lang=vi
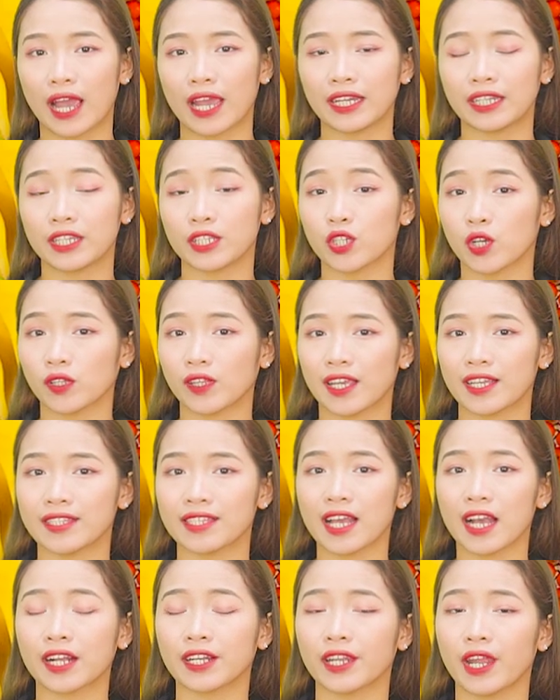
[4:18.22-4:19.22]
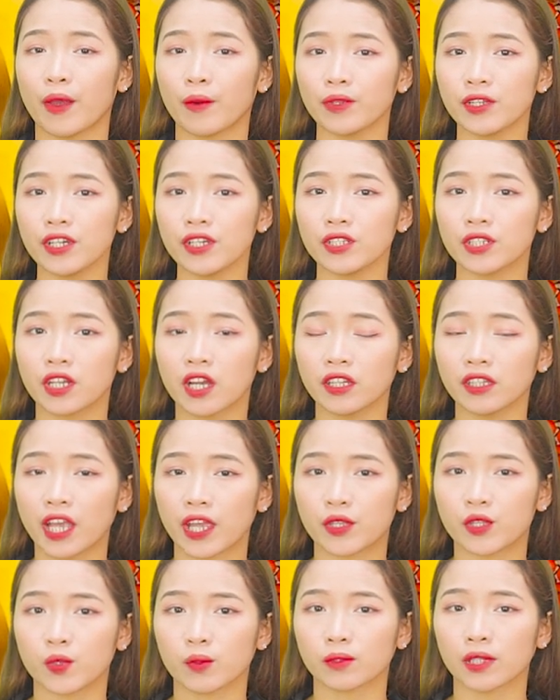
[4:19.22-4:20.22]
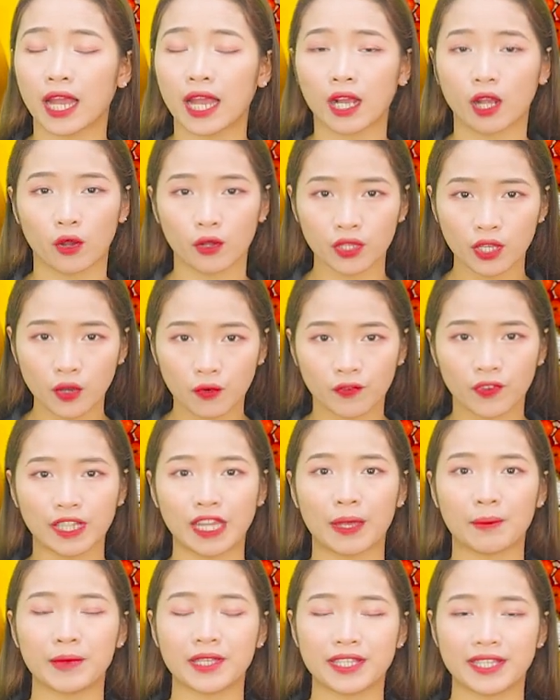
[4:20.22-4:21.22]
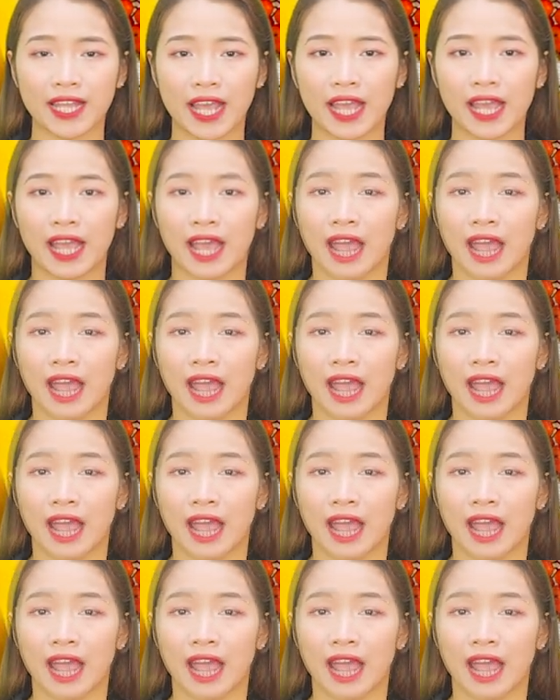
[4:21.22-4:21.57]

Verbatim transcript: này thì cho thấy rằng nếu như cơ thể chúng ta có nhiều vitamin C